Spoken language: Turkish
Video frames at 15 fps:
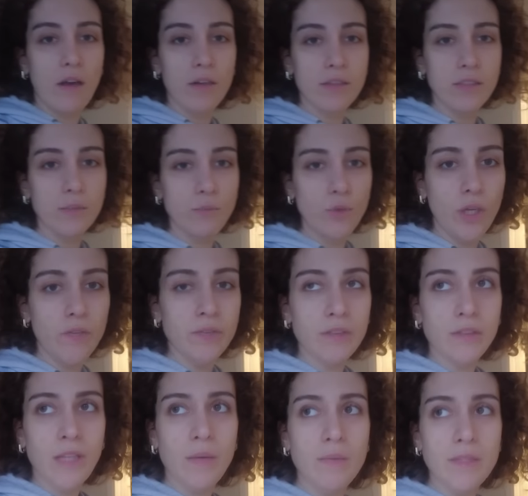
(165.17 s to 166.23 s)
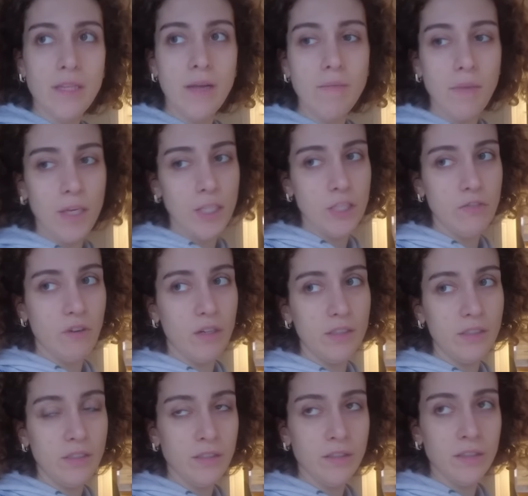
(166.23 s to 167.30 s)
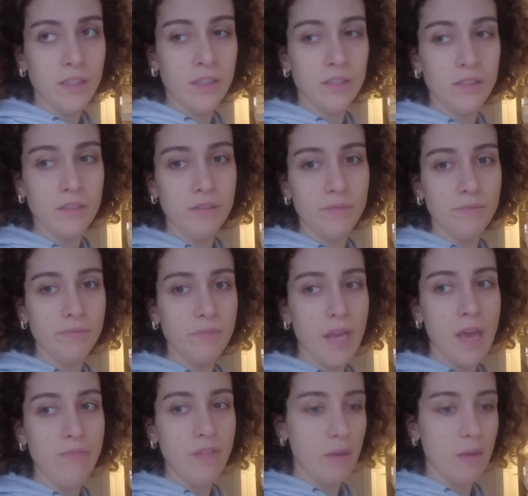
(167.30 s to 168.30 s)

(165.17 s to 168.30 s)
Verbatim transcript: artık bu evin temizlenme işi var. Yarın ev